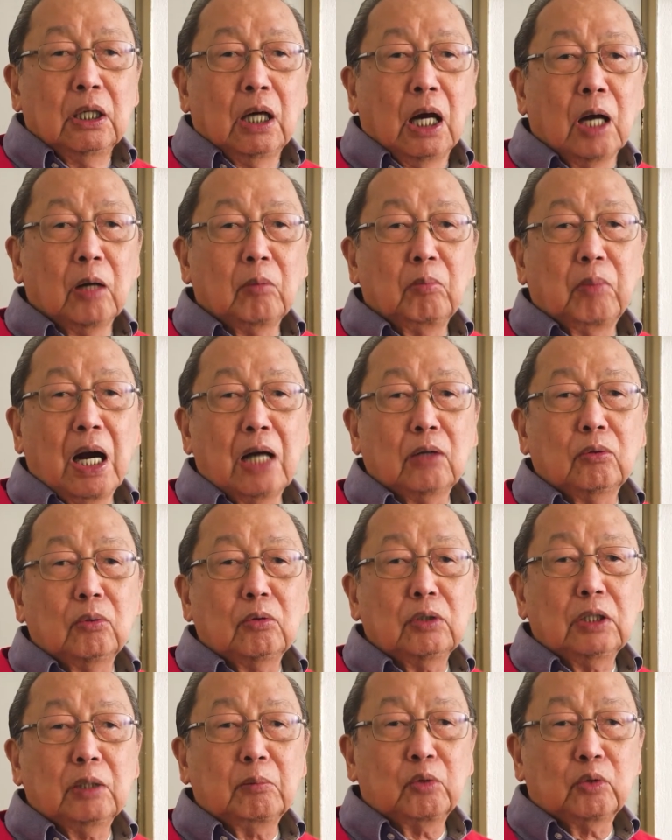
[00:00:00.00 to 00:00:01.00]
ang
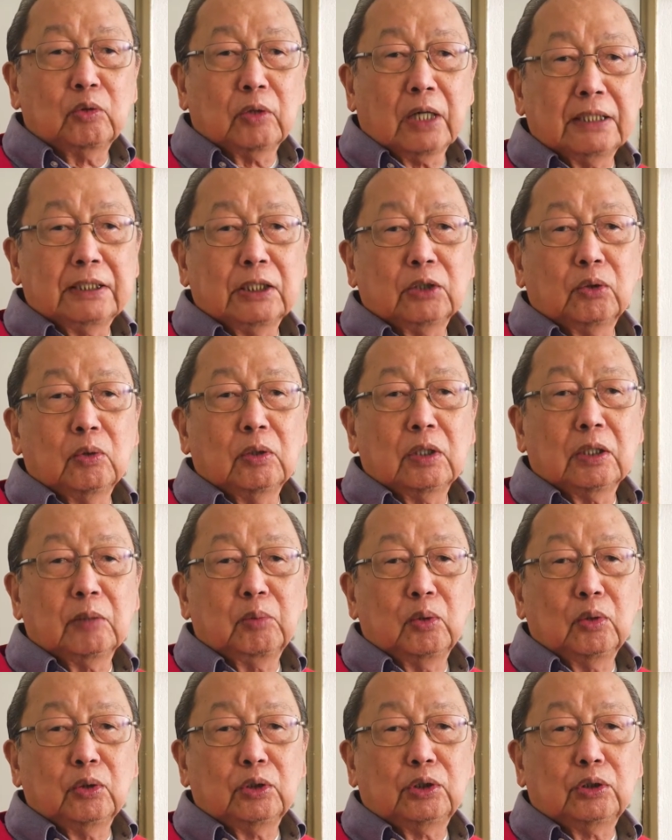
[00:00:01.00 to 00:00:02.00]
bagong demokratikong
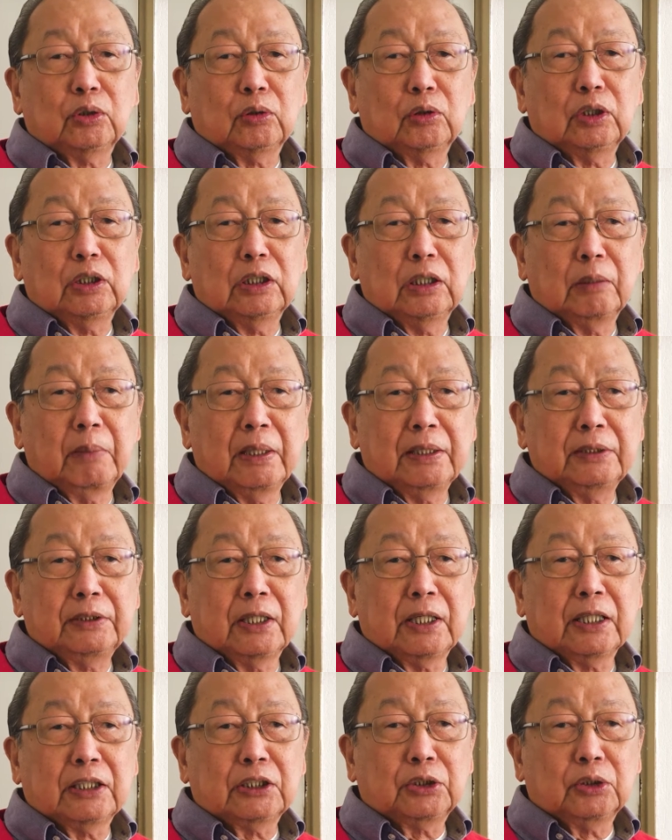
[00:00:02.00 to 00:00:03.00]
revolusyon na may
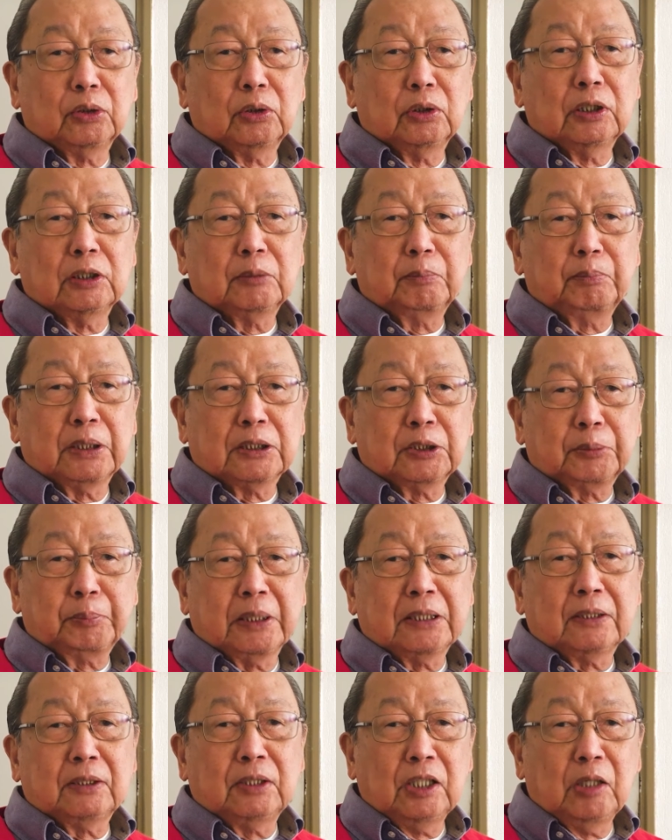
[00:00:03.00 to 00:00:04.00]
direksyon at
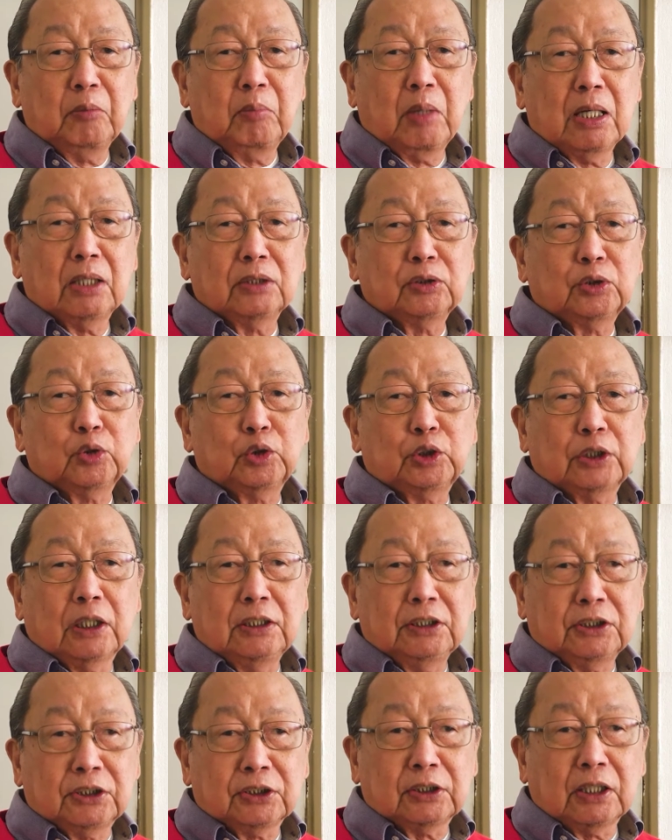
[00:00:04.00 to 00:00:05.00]
perspektibang
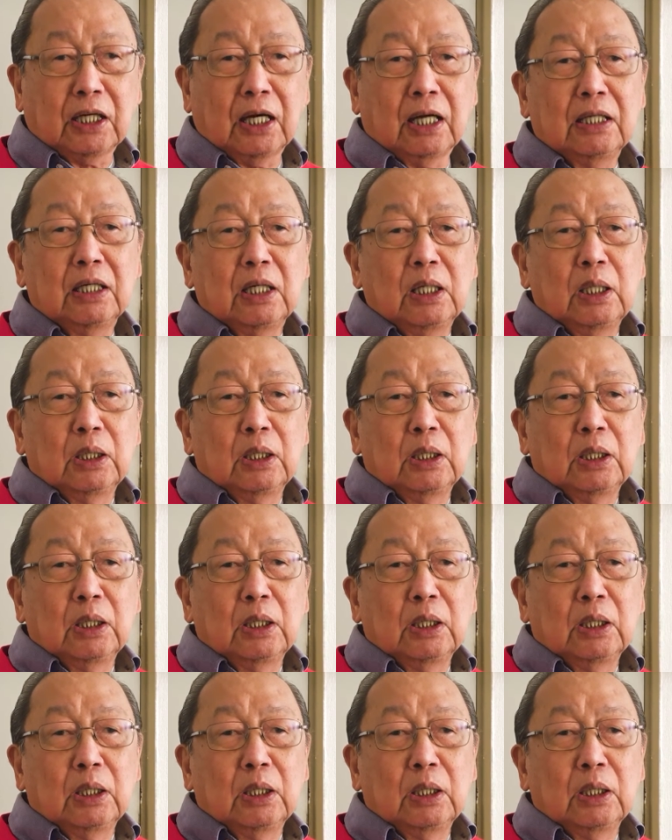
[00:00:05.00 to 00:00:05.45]
sosyalista